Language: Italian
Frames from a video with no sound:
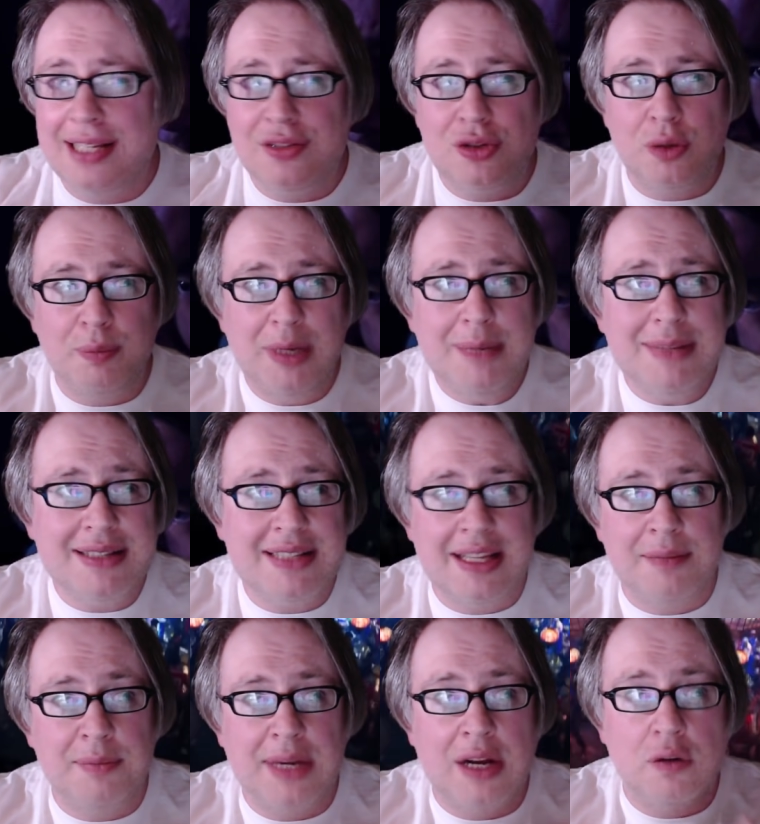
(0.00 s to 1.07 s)
senso prima
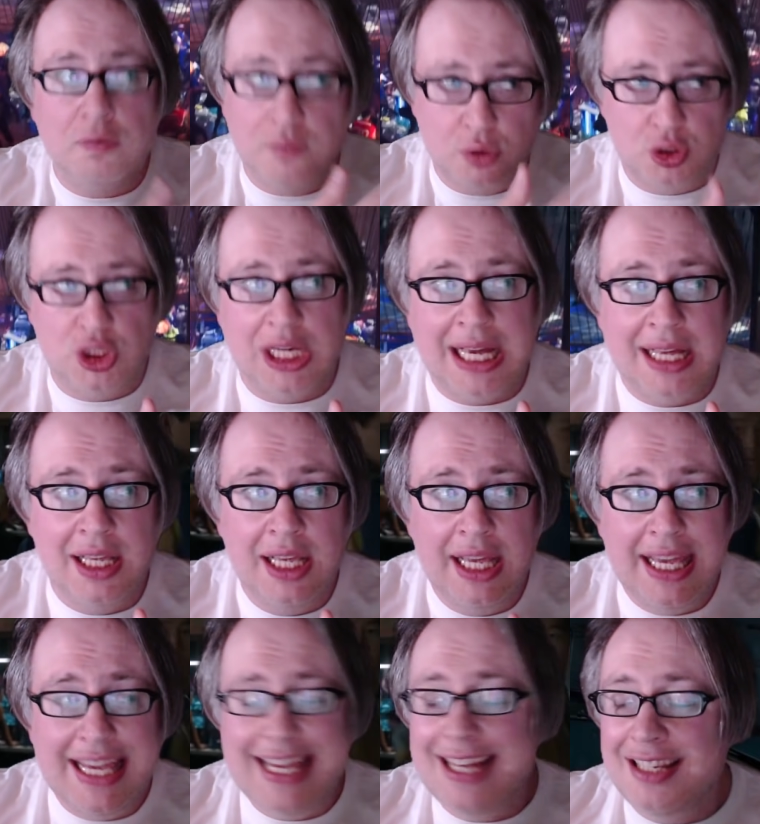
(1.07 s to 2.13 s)
sembra un wuxia
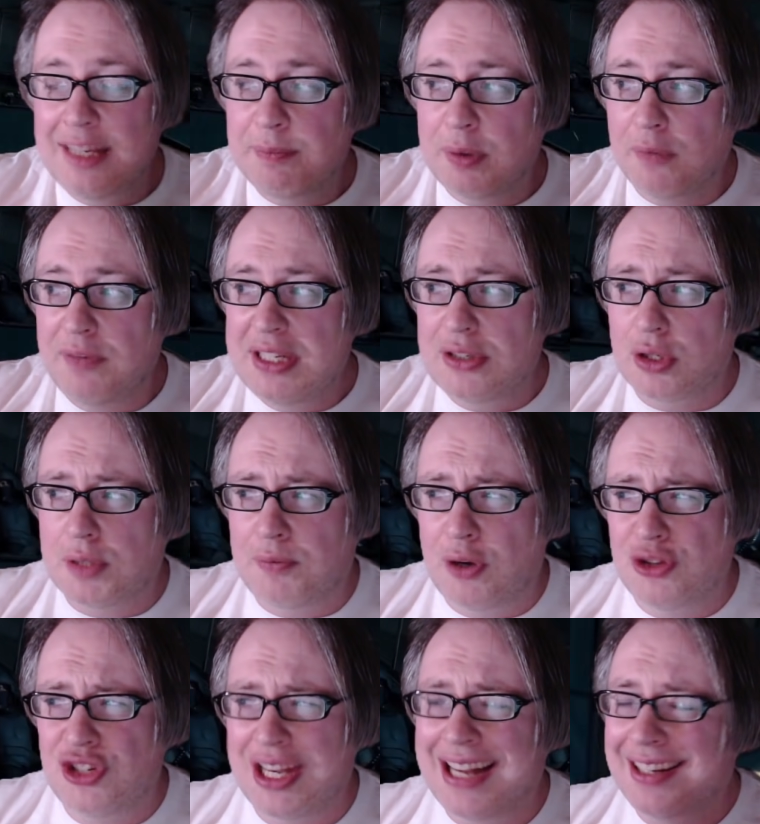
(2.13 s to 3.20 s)
e all'improvviso
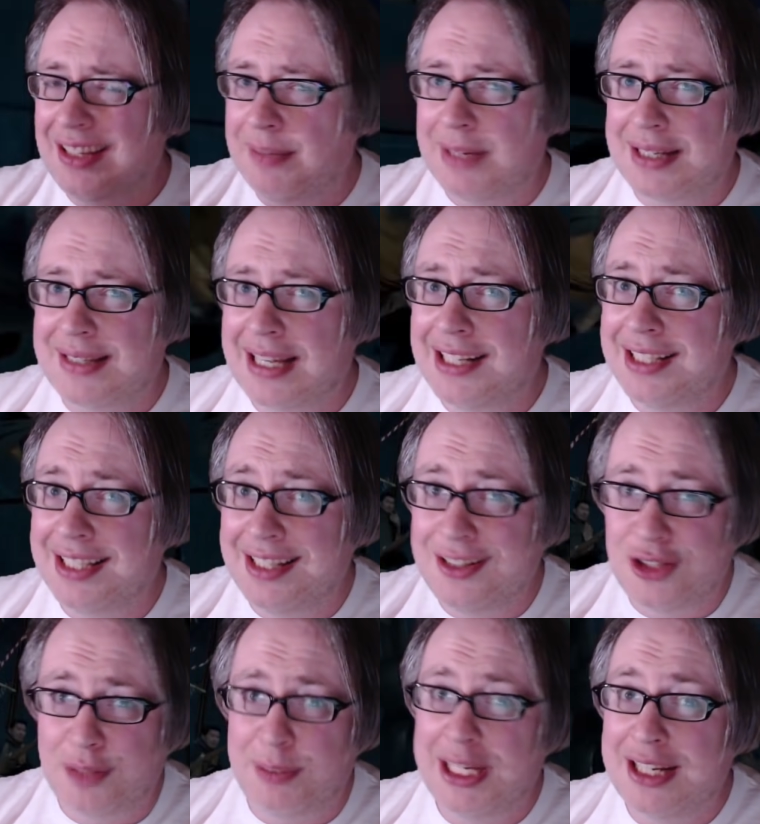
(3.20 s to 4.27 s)
sfoggia arti marziali di
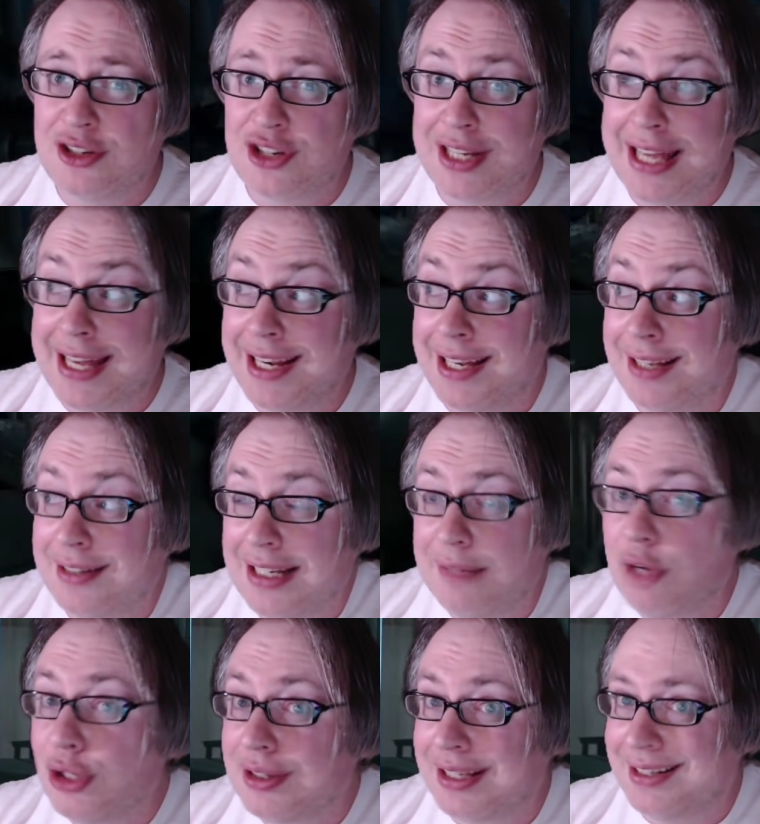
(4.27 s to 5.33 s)
discipline generiche, delle
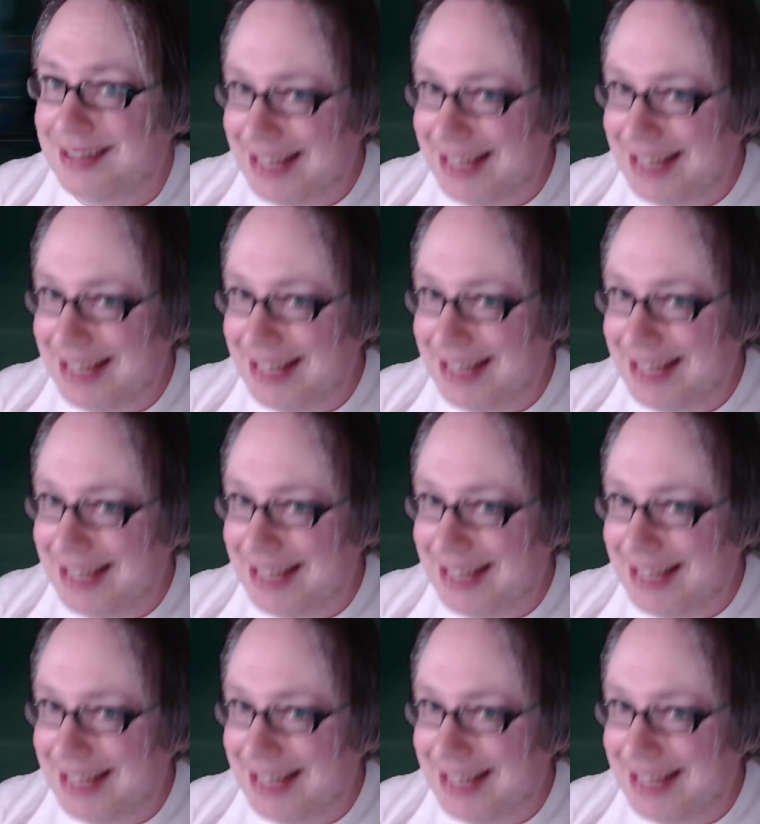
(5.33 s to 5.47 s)
volte